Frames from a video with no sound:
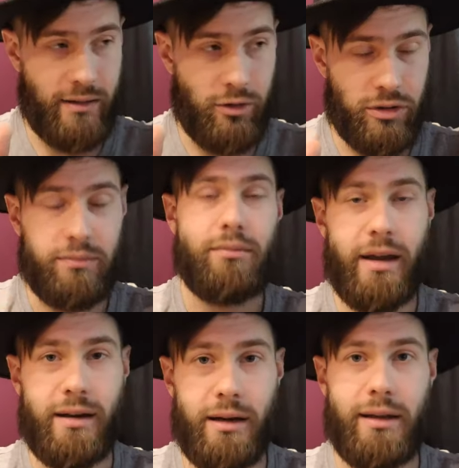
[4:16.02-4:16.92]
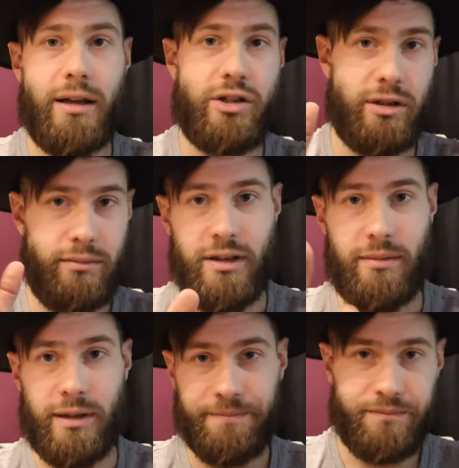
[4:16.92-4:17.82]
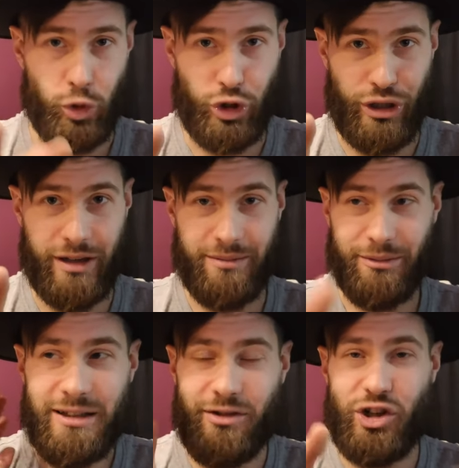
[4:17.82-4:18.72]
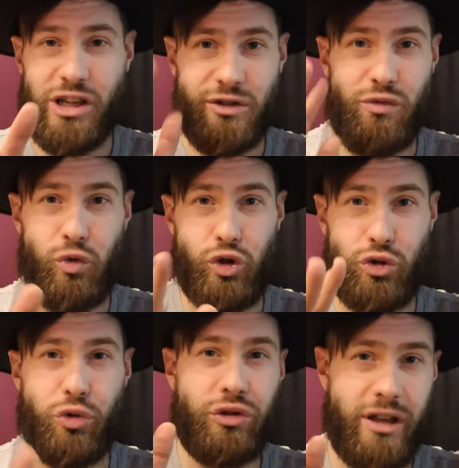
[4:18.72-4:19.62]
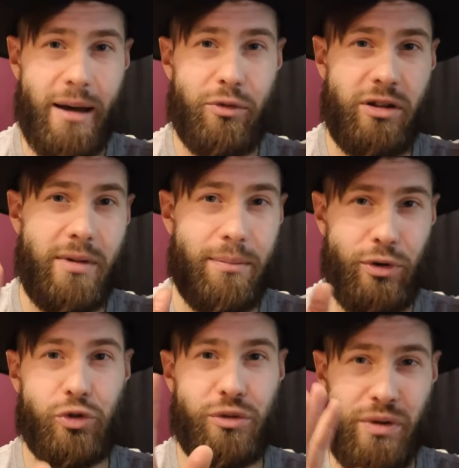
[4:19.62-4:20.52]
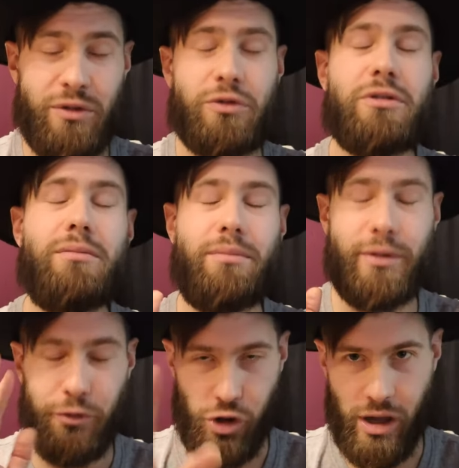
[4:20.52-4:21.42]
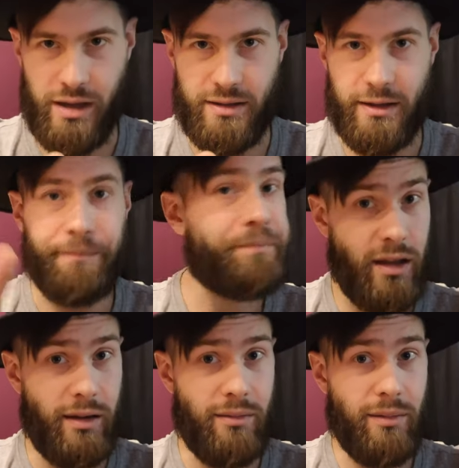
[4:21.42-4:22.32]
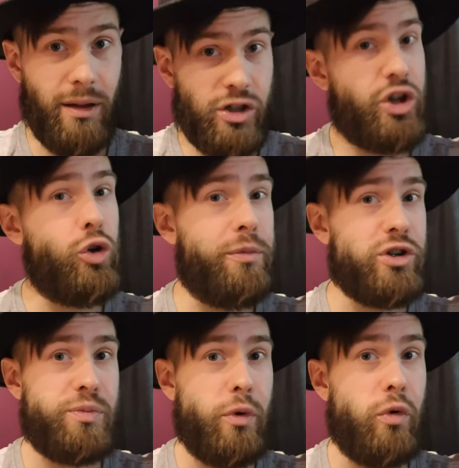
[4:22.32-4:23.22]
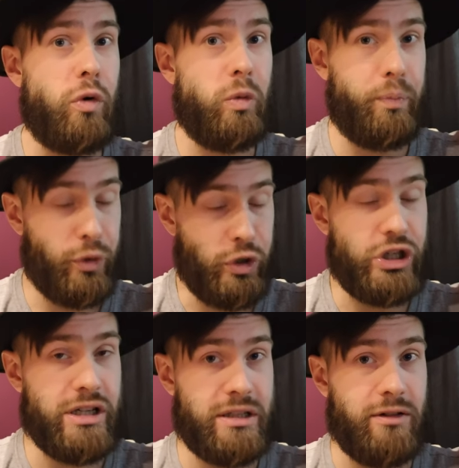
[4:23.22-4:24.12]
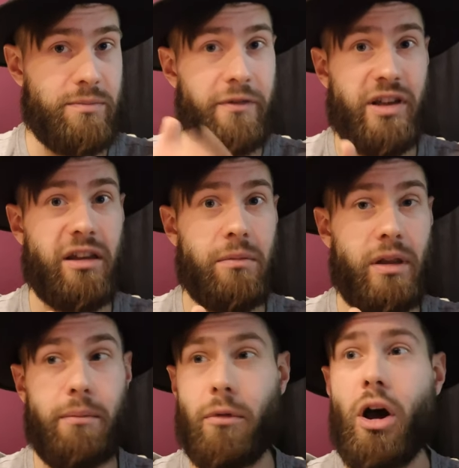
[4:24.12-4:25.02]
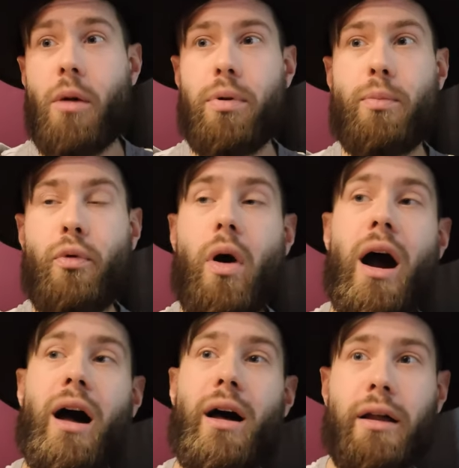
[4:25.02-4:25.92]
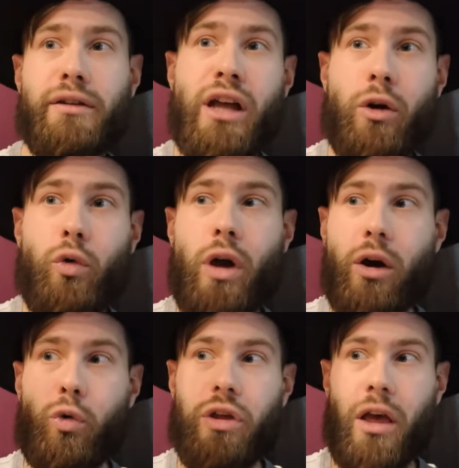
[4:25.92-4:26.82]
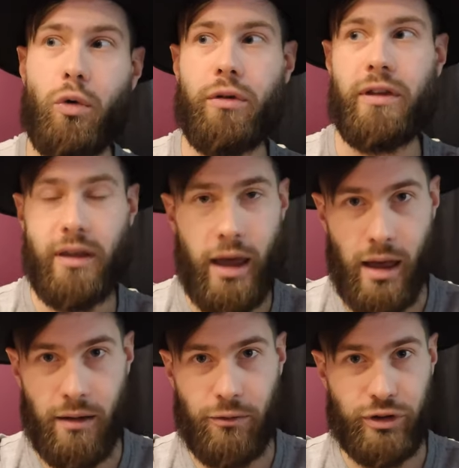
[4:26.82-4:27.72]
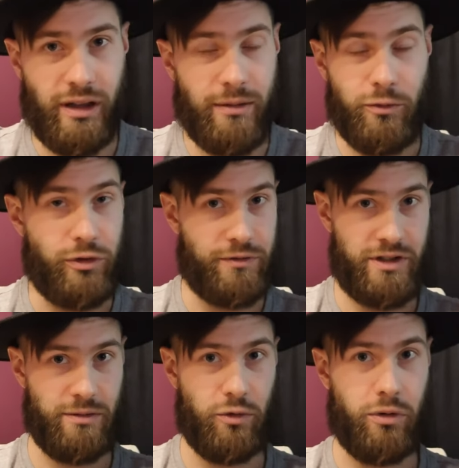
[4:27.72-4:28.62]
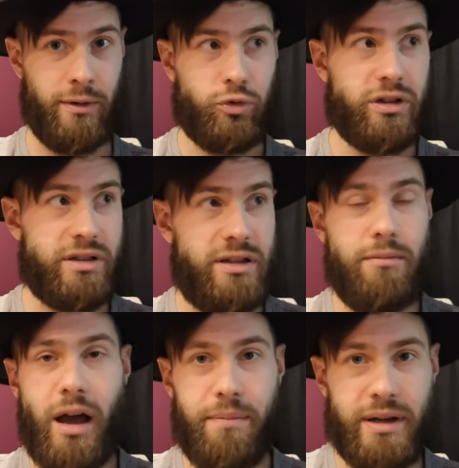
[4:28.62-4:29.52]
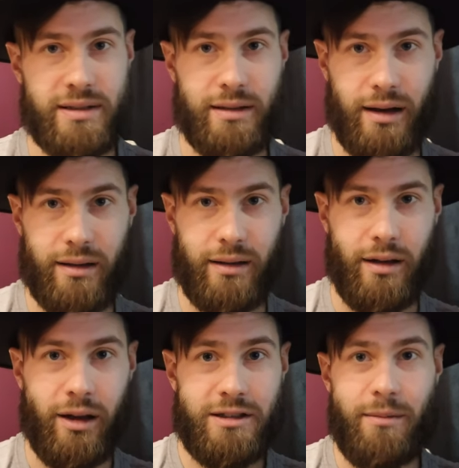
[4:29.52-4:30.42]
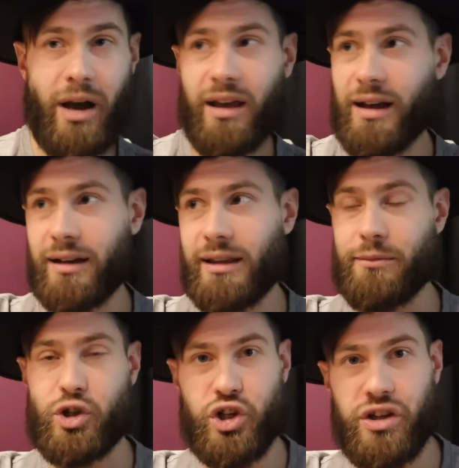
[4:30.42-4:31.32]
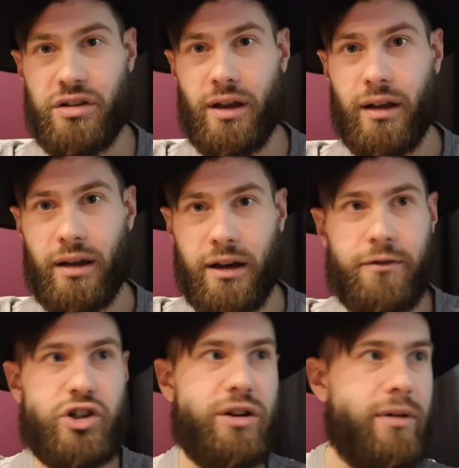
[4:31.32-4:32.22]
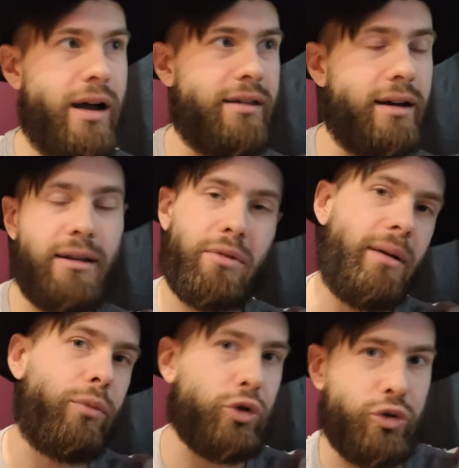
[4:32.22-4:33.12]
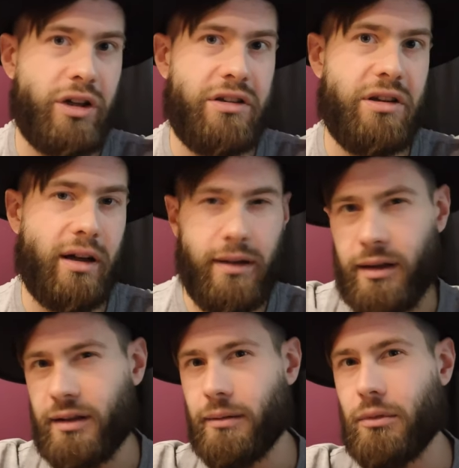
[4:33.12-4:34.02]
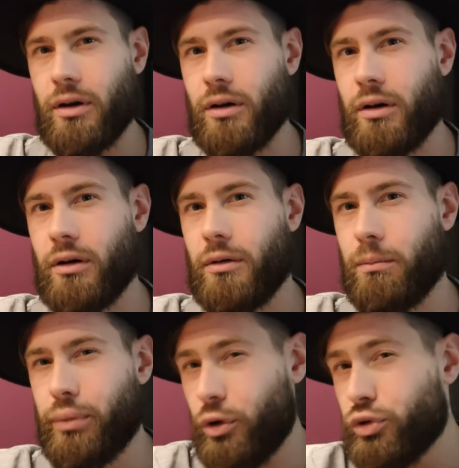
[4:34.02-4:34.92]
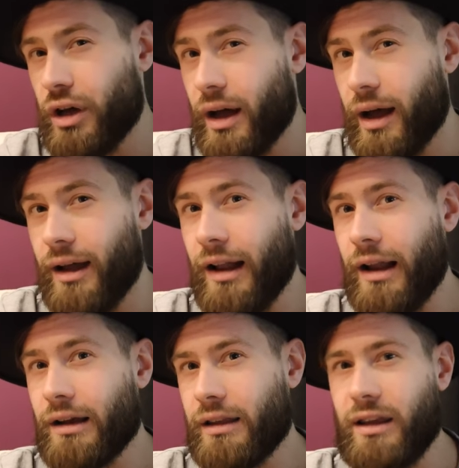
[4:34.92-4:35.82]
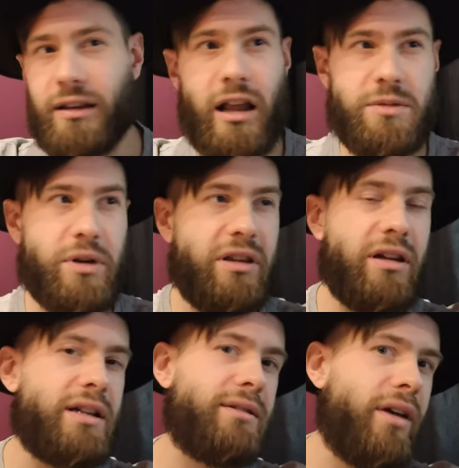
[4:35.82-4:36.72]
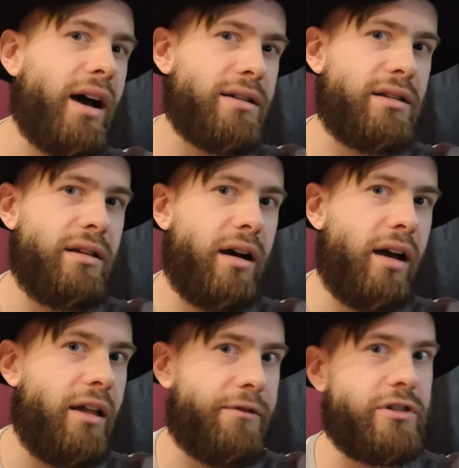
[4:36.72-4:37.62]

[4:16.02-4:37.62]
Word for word: Так вот, поехали дальше. Дима, музыка. Совершенствуй музыку. Там у тебя плюс-минус получается. И ты же любишь по путешествовать по всяким там Папуа, нахуй, охуею, Гвинея, вот этому вот всему. Ну так снимай про страны, снимай, как там жить, как выживать, как там работу найти, какие там э, блюда, какие транспортные развязки, какая